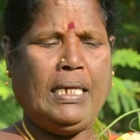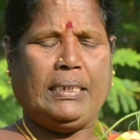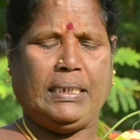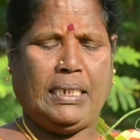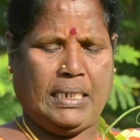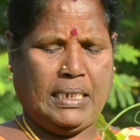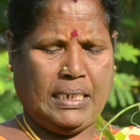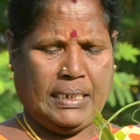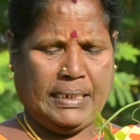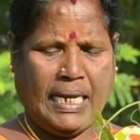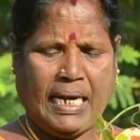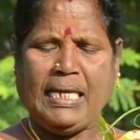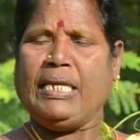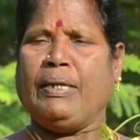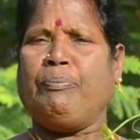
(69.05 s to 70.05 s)
இந்த
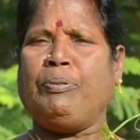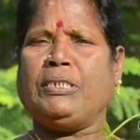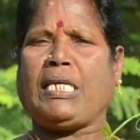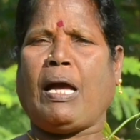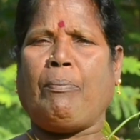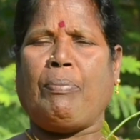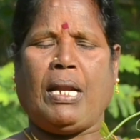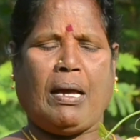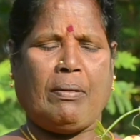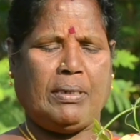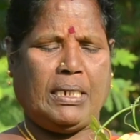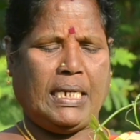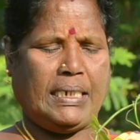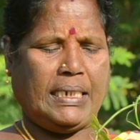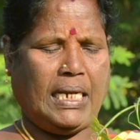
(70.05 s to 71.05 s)
இலையை எப்படி
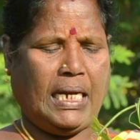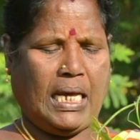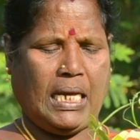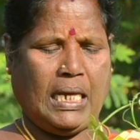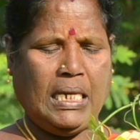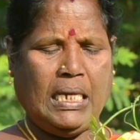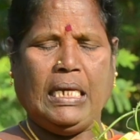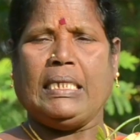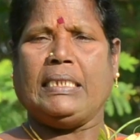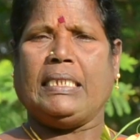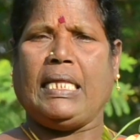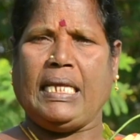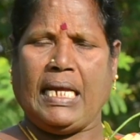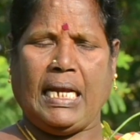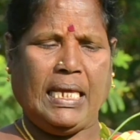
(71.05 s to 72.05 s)
சாப்பிட்லாம்னு கேட்டிங்கன்னா
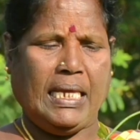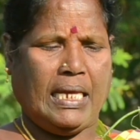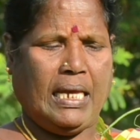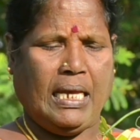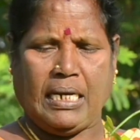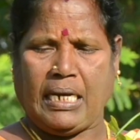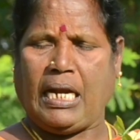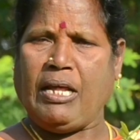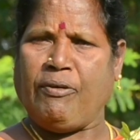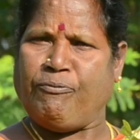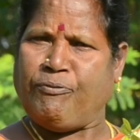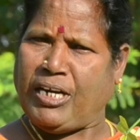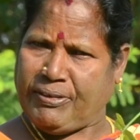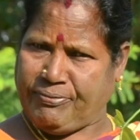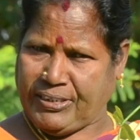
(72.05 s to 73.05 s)
இந்த இலையை நல்லா
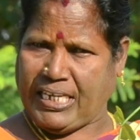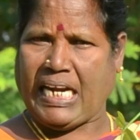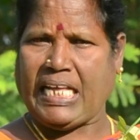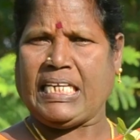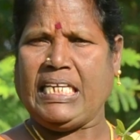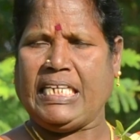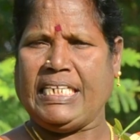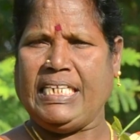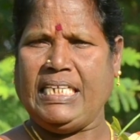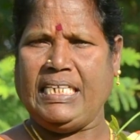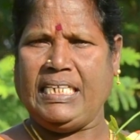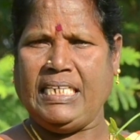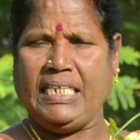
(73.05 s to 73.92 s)
இவ்வளவு இலக்கி கிள்ளி